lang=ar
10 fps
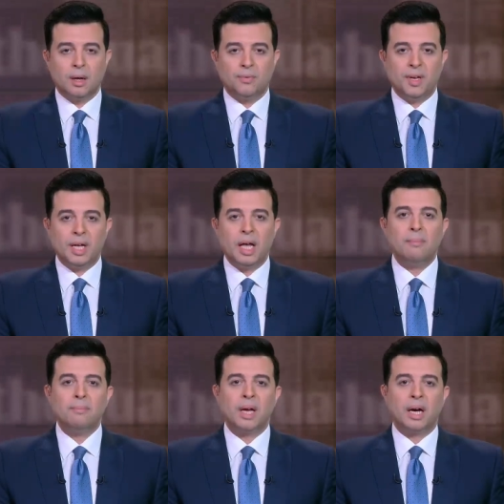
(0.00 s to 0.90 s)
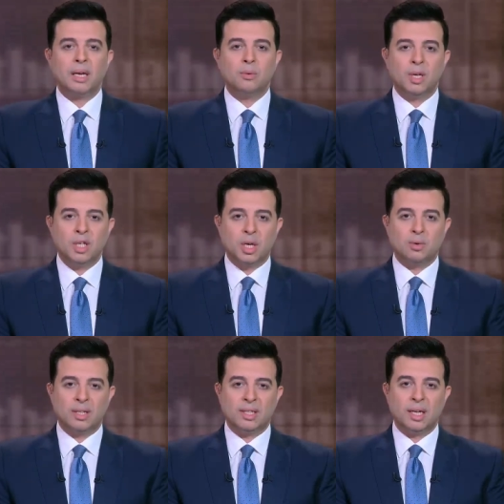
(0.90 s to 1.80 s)
في أهم عناوين
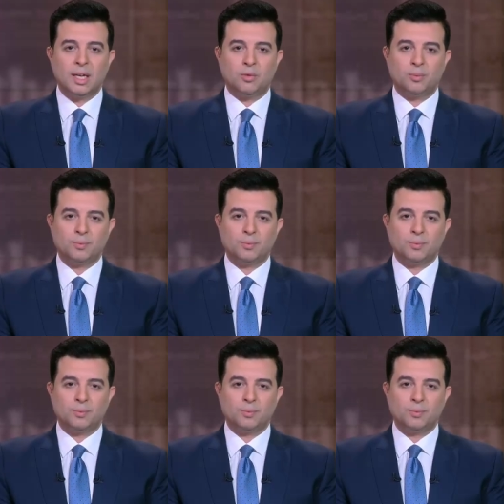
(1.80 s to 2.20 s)
جولتنا اليوم